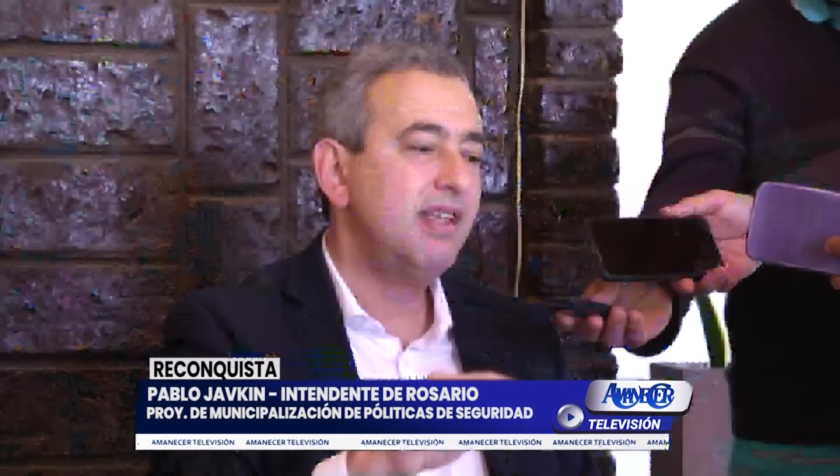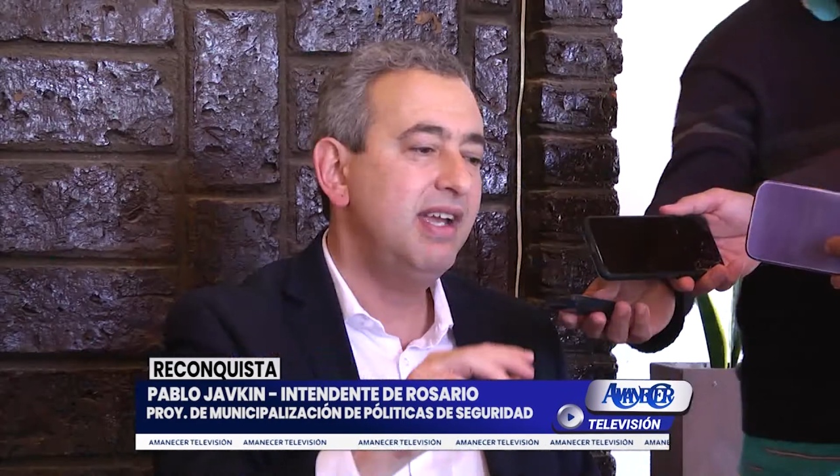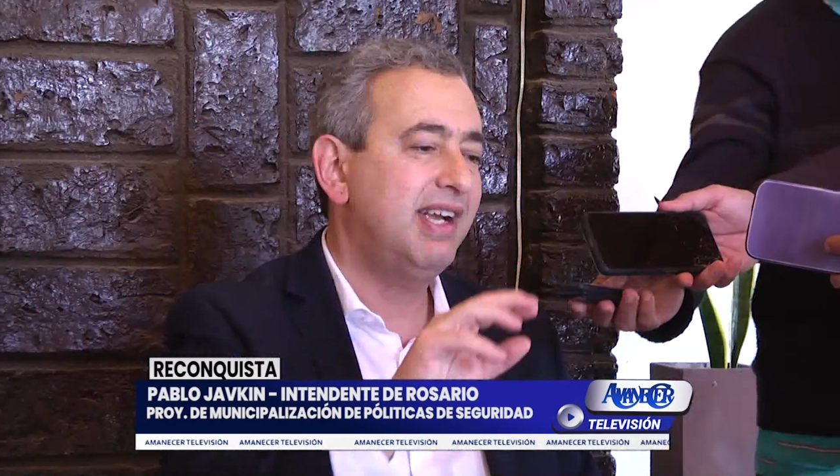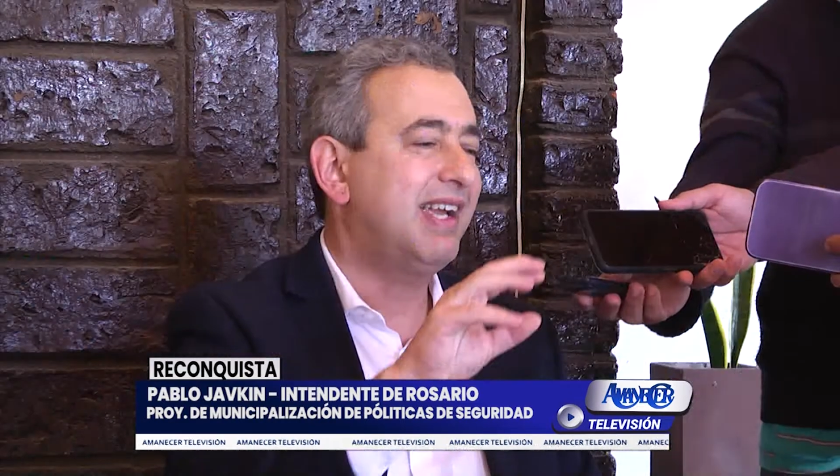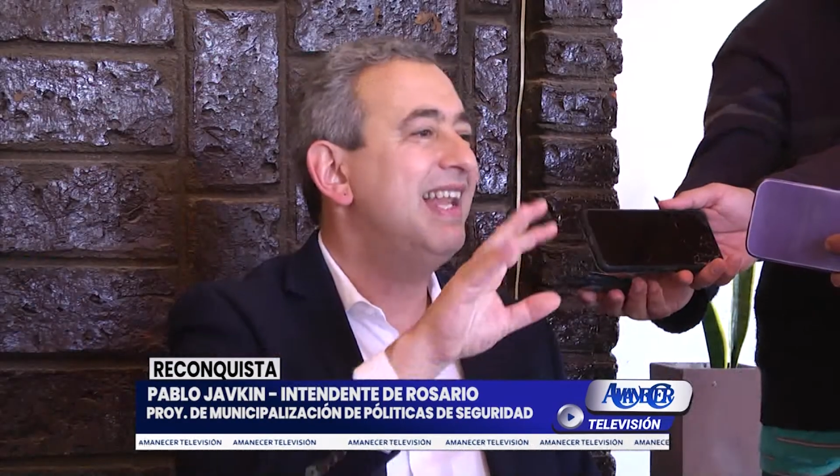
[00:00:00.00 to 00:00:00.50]

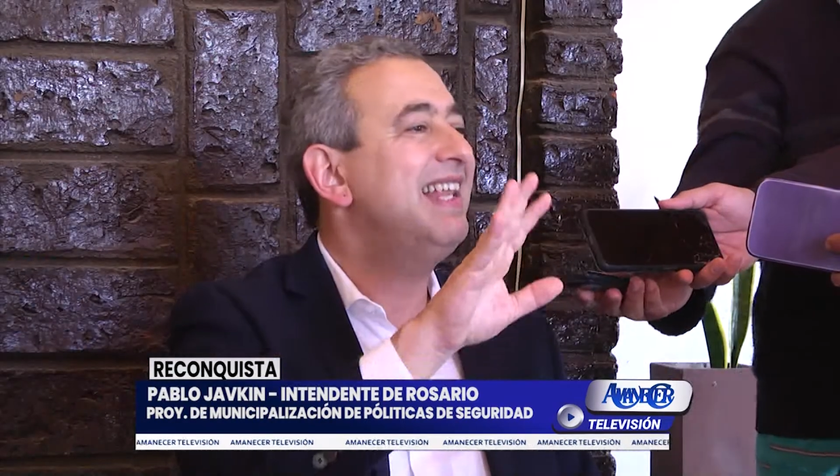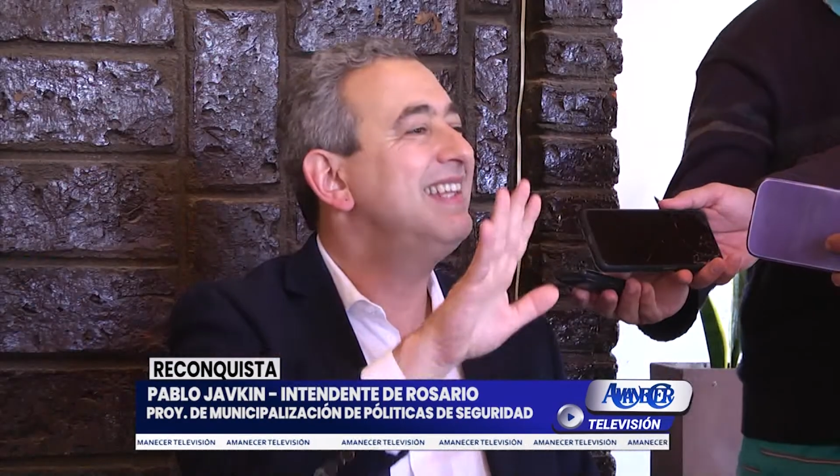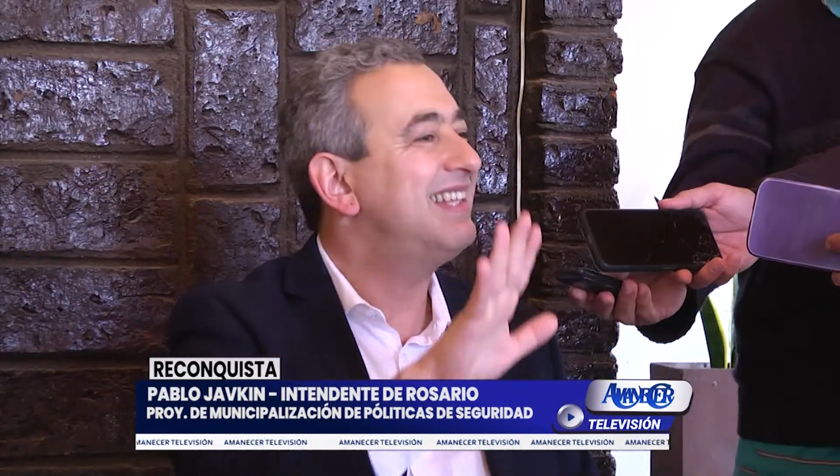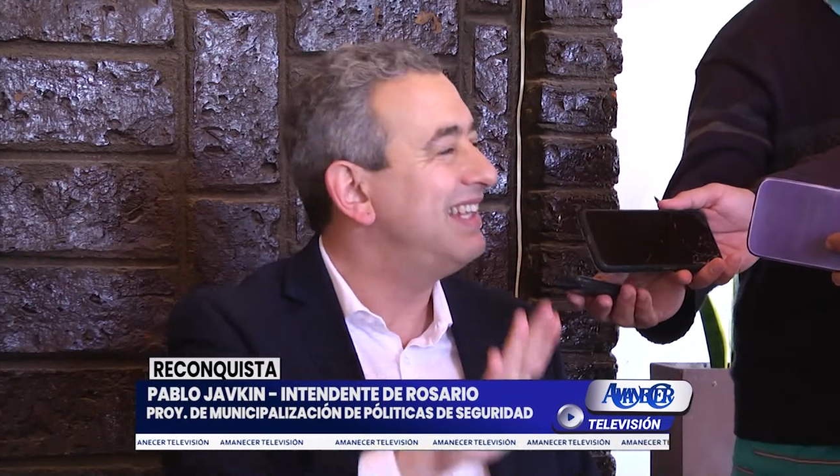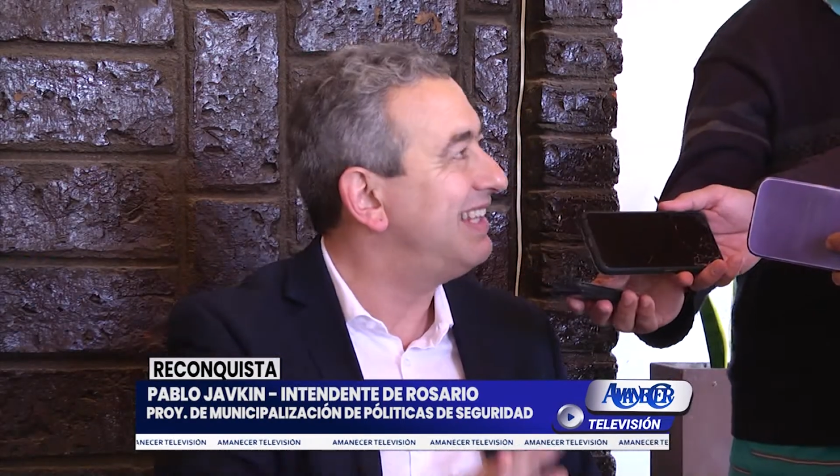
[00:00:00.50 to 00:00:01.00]
es que el
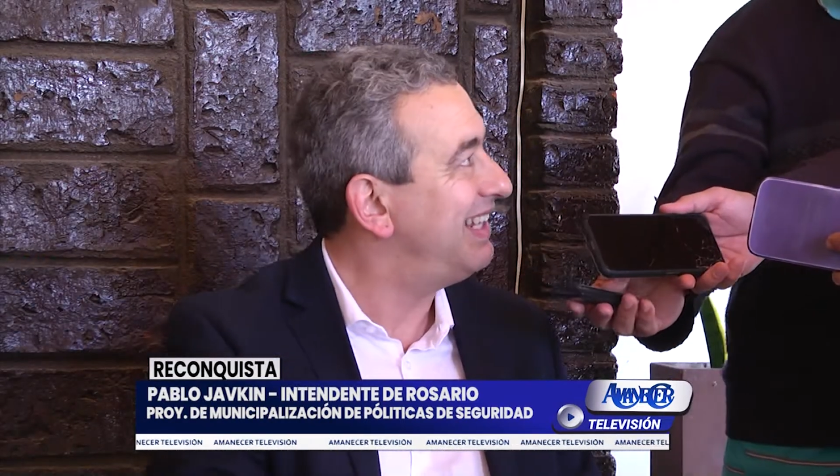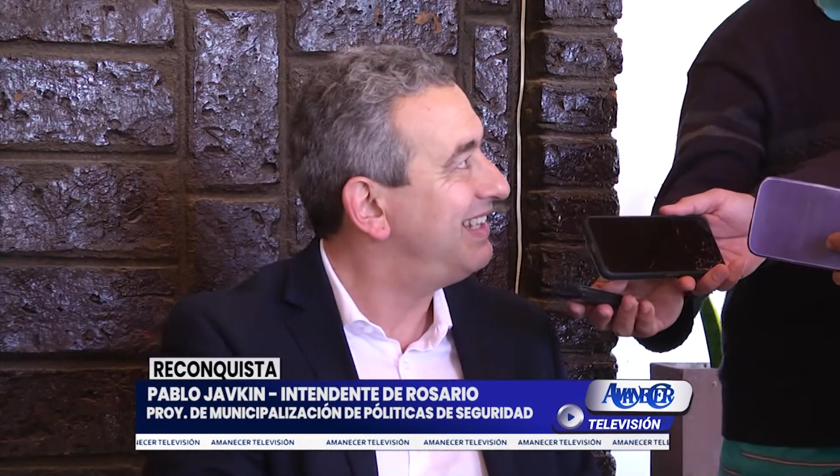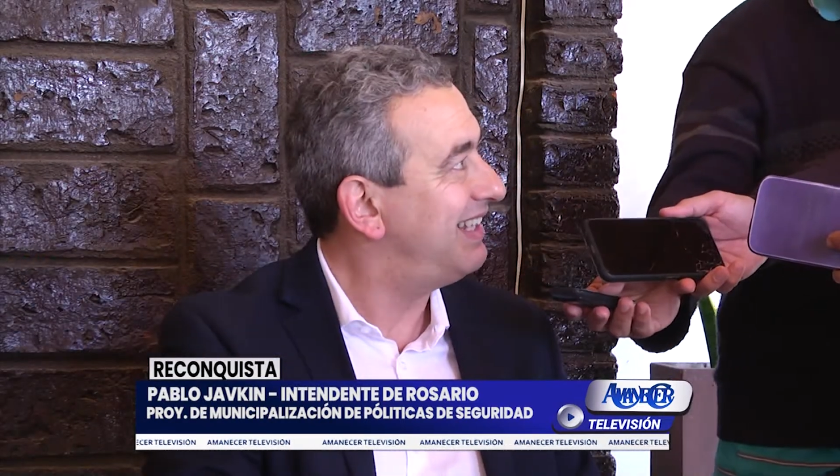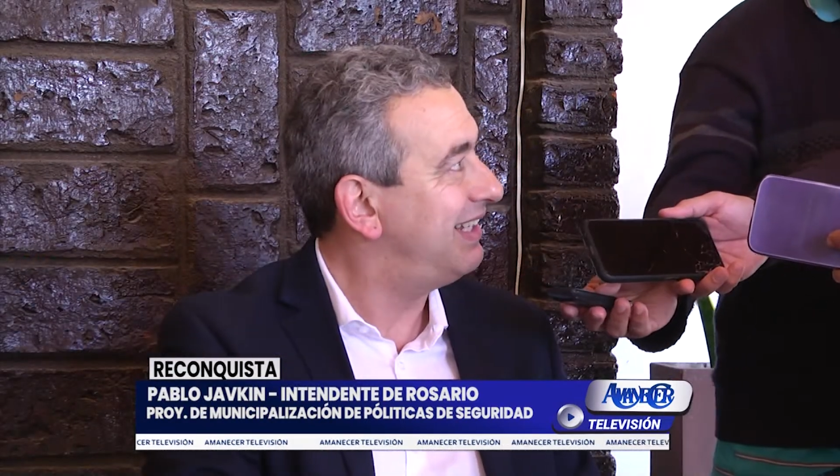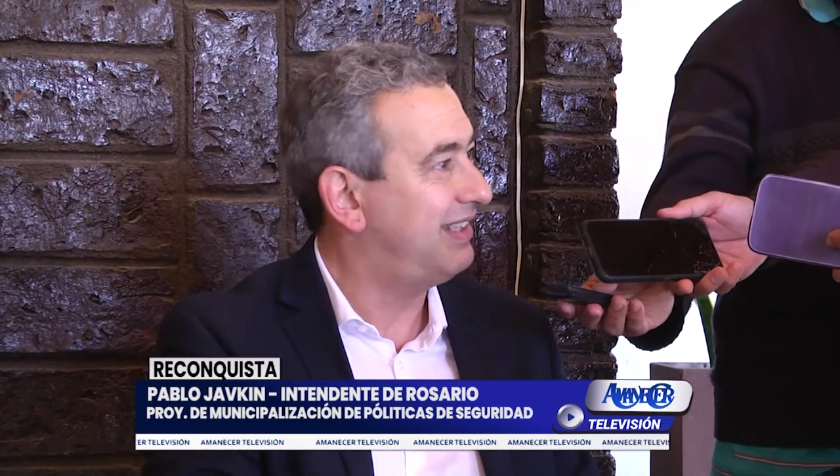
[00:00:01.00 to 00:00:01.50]

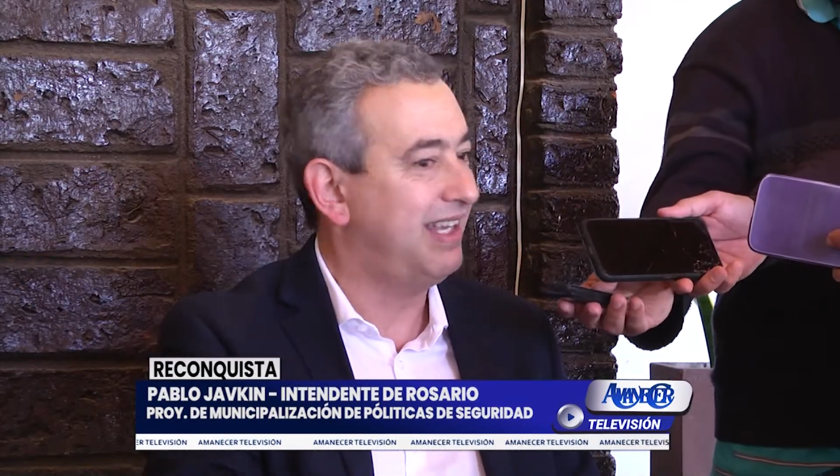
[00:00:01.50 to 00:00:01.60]
intendente